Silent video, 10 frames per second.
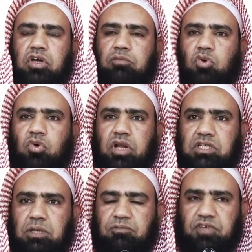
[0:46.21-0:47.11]
ابن
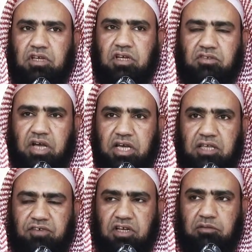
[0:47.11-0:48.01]
رجب في
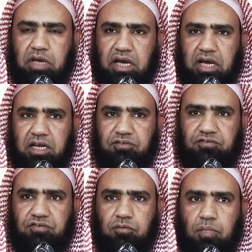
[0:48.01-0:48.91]
لطائف المعارف